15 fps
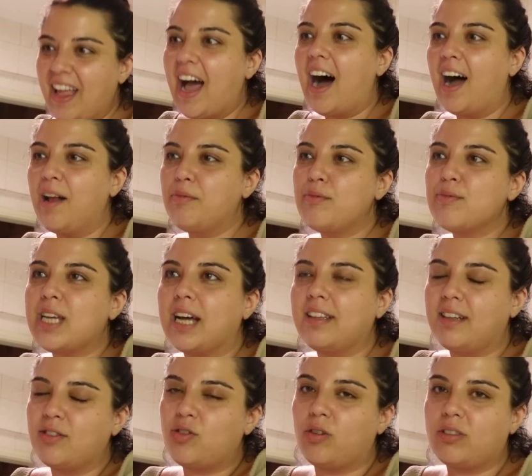Albüm
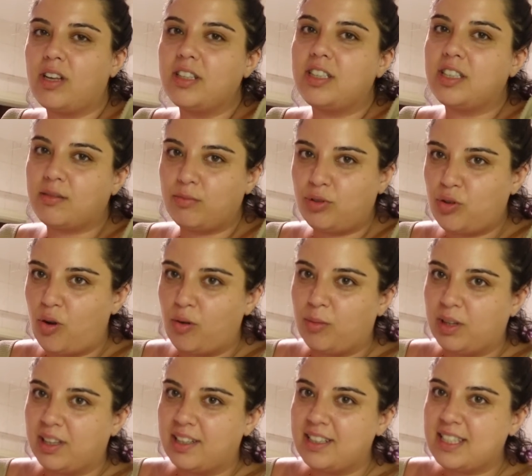zaten çoktan çıkmış
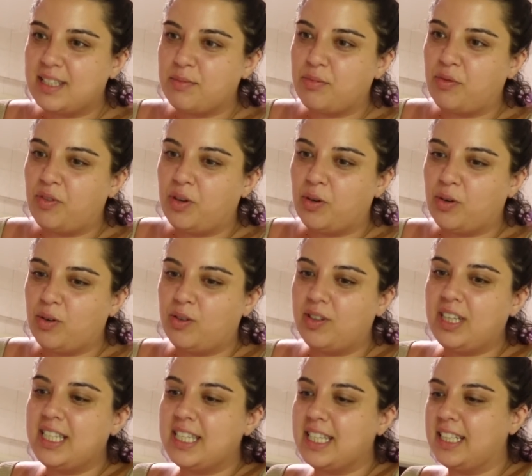olmalı. Siz bu vlogu
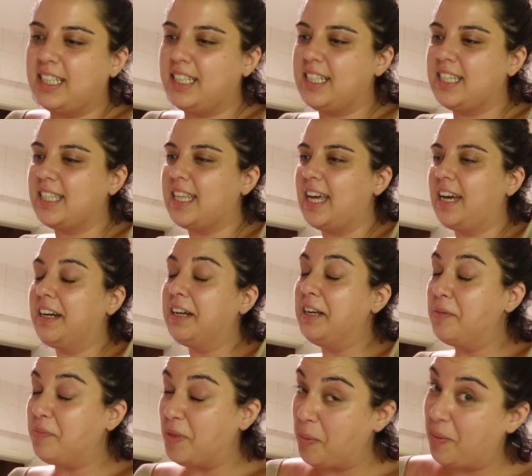izlediğinizde
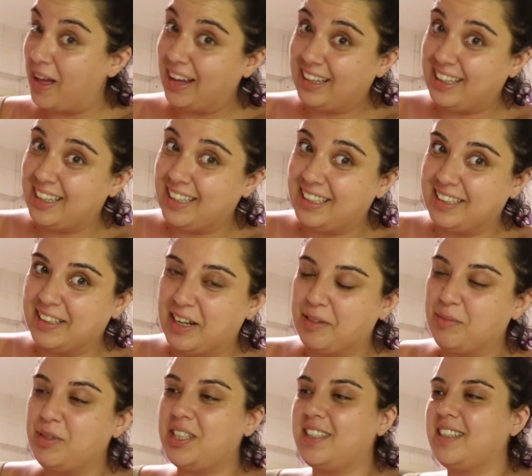klip de belki
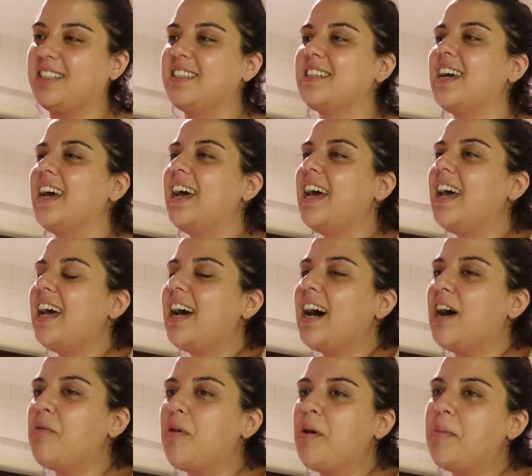yayınlanmıştır.
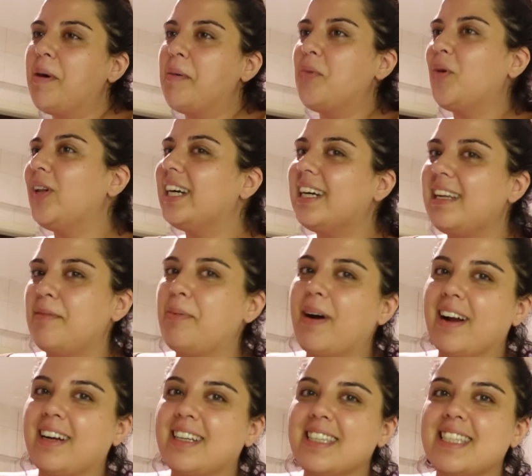Ama ben böyle klip
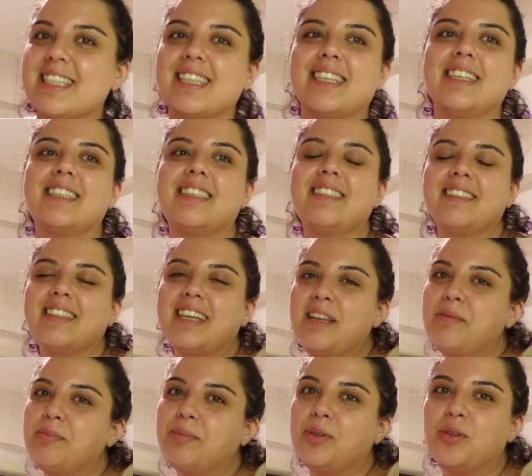arkası,
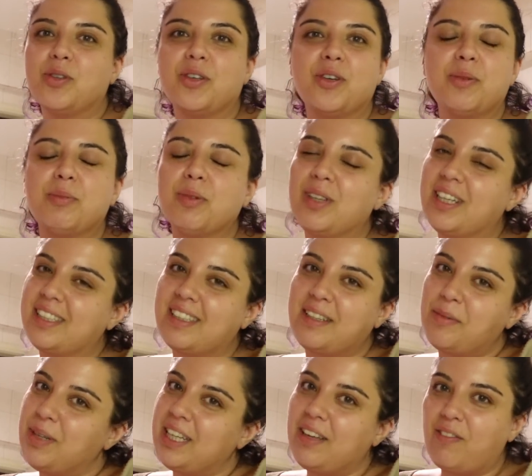klip günü bunları da
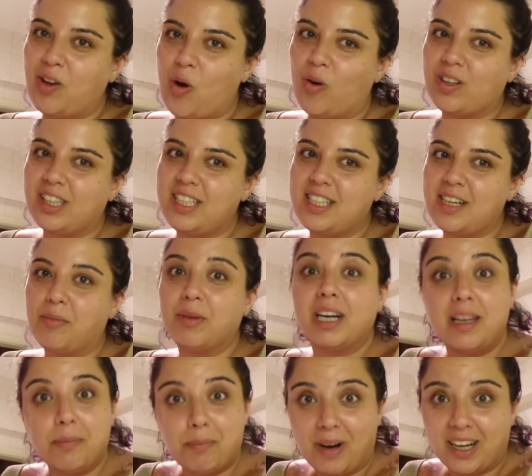tabii ki vloglayacağım.
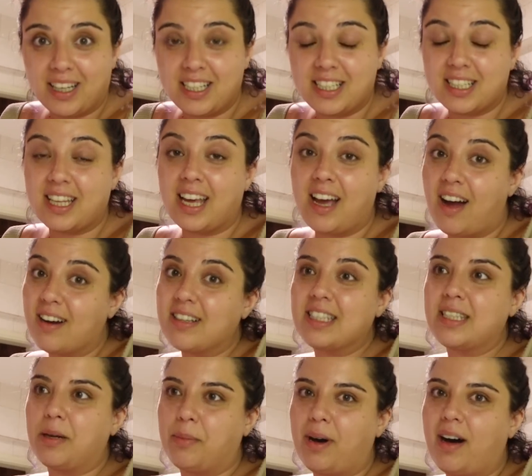Klip makyajını da yarın
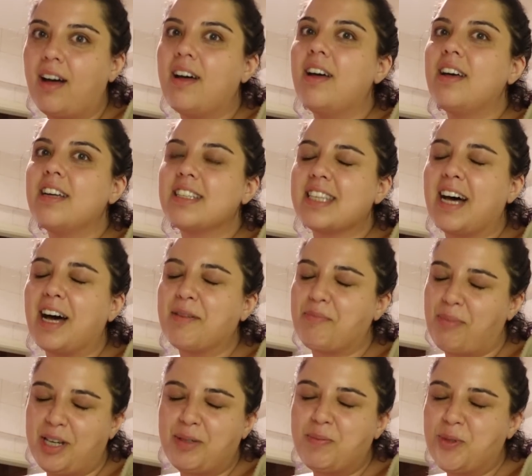sabah
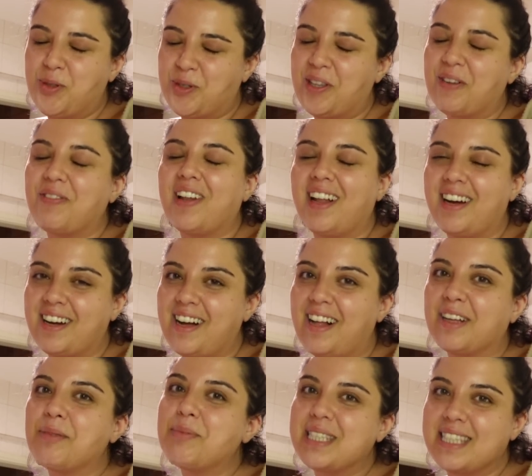saat 5.30'da falan
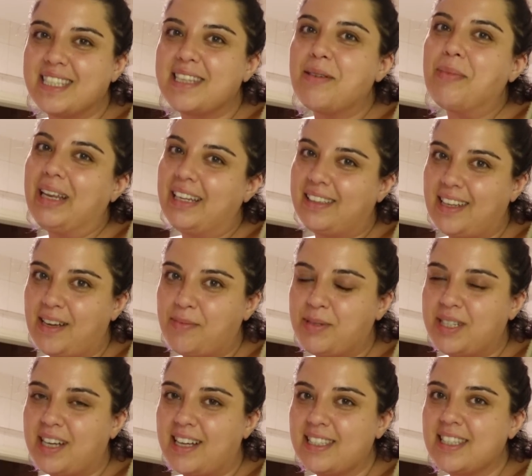kalkıp sizinle birlikte
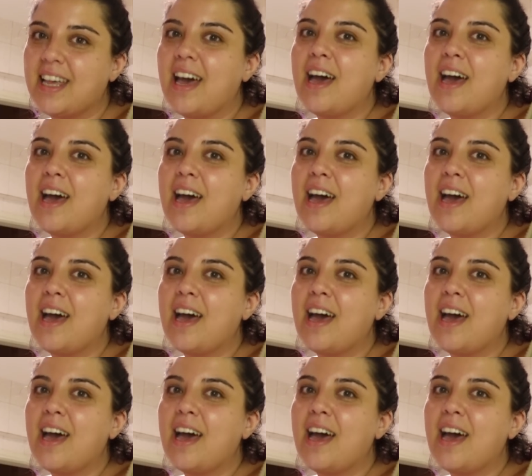yapacağız.